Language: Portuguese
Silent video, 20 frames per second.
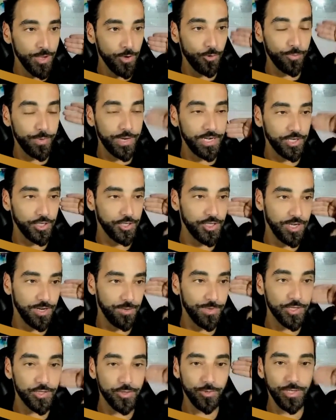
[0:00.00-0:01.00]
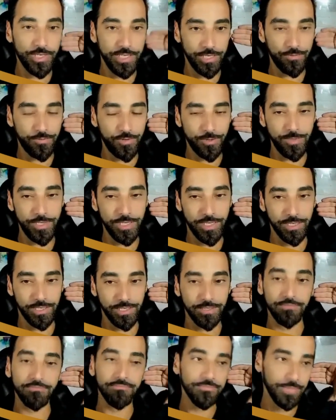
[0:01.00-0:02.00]
uma energia masculina e
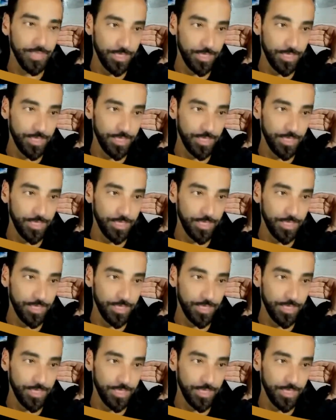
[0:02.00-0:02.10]
feminina.